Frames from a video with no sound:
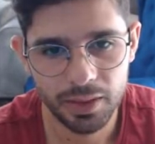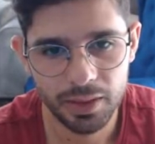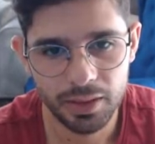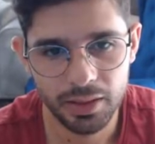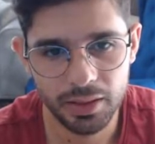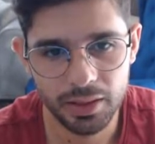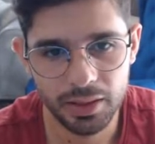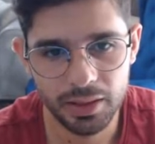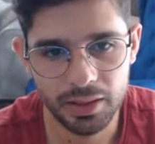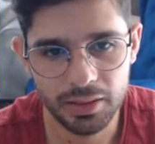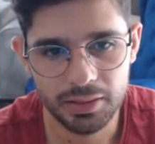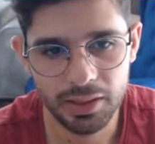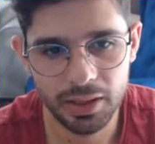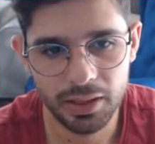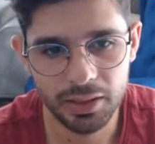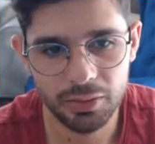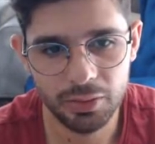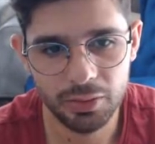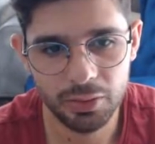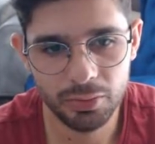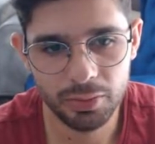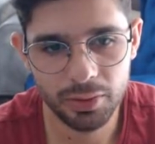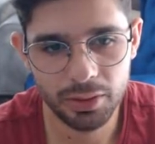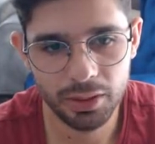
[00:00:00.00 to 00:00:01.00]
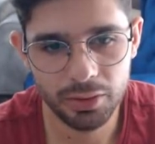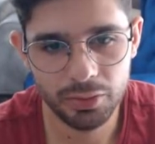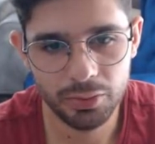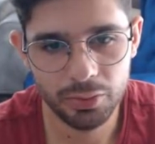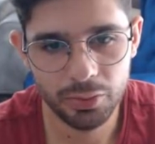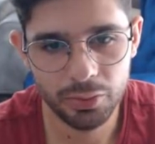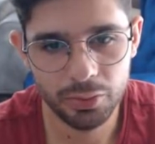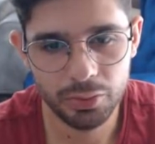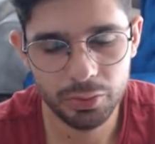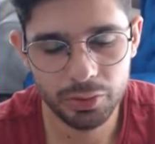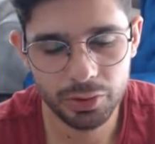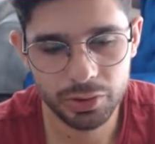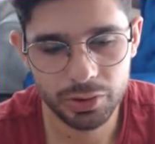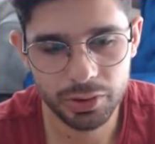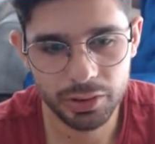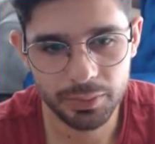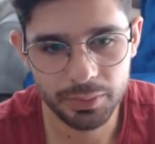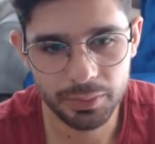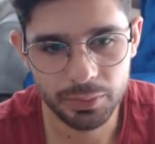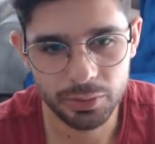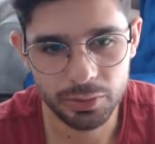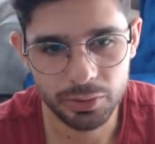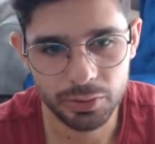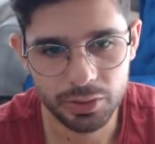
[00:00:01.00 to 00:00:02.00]
Yani saniye olmadan dövüş
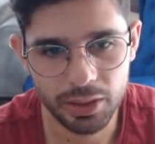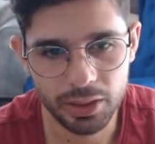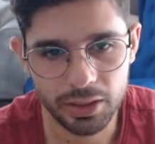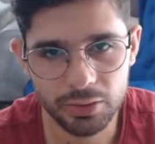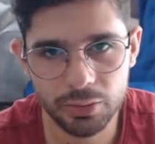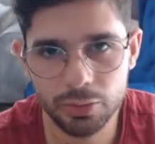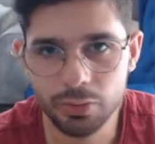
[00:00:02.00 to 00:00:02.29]
olacak.